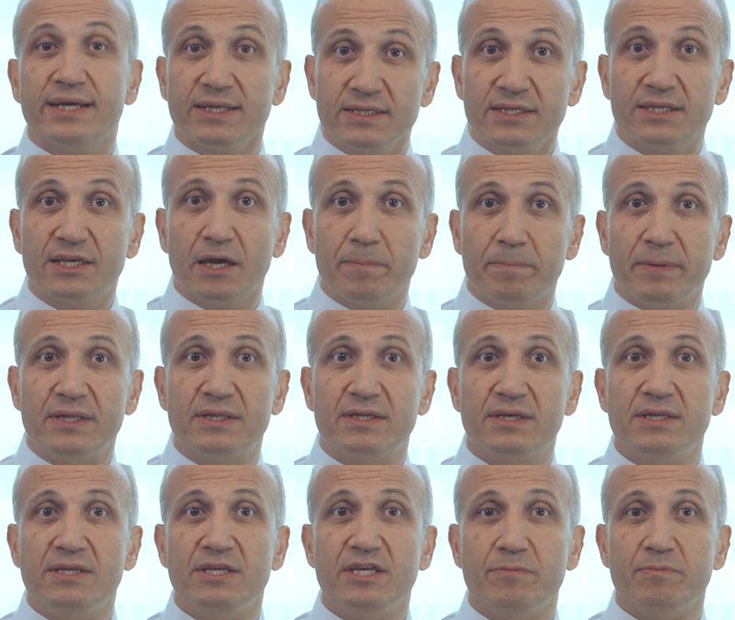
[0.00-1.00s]
Talent Camp
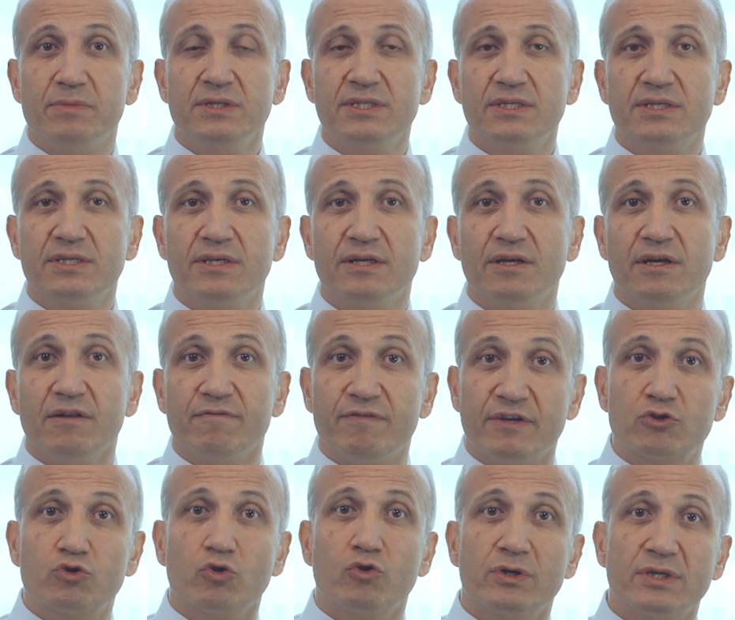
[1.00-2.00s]
etkinliğimiz
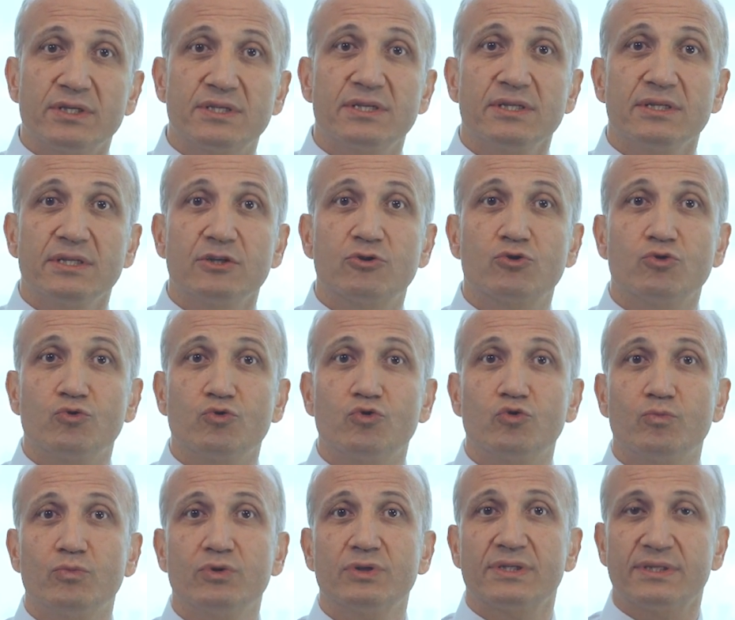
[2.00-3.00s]
ve sonrasında
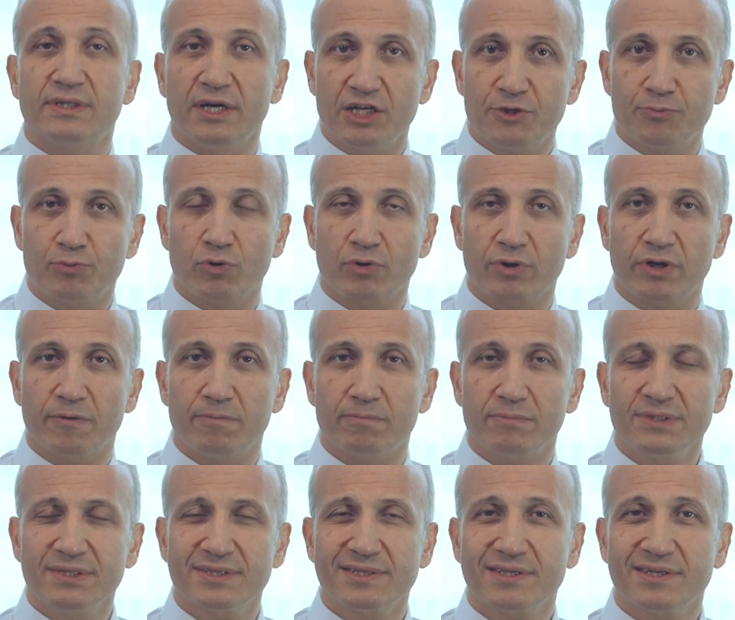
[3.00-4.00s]
sunduğumuz staj
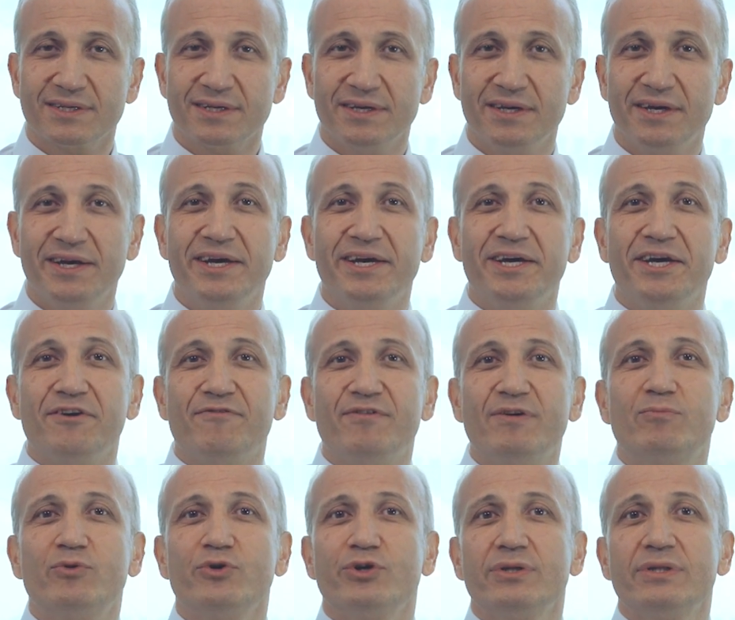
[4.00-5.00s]
programımız
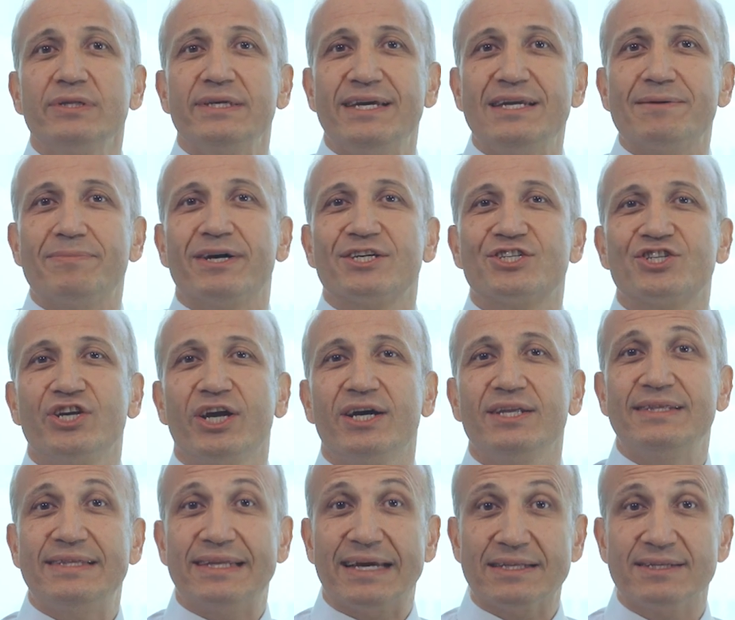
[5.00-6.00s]
ve bu yıl yeni
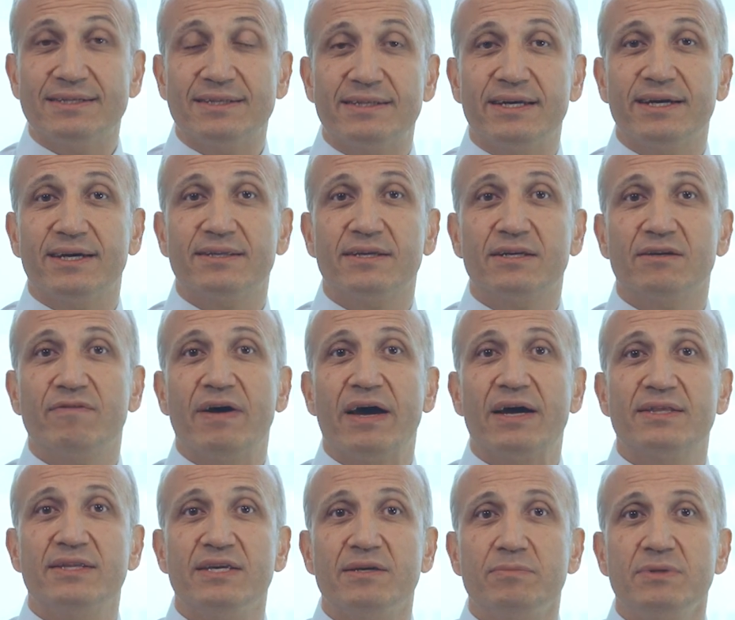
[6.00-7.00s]
başlayan Talent Day adını
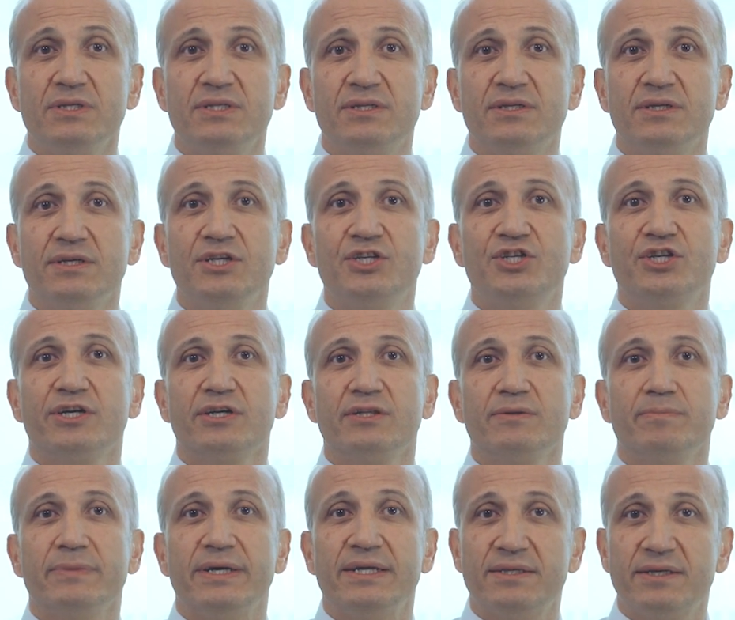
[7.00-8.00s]
verdiğimiz işe
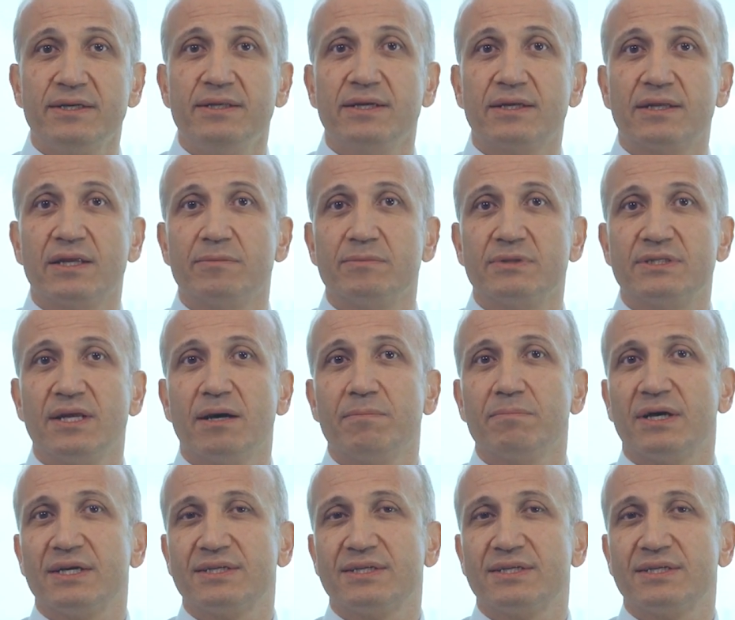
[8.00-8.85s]
alım etkinliklerimizden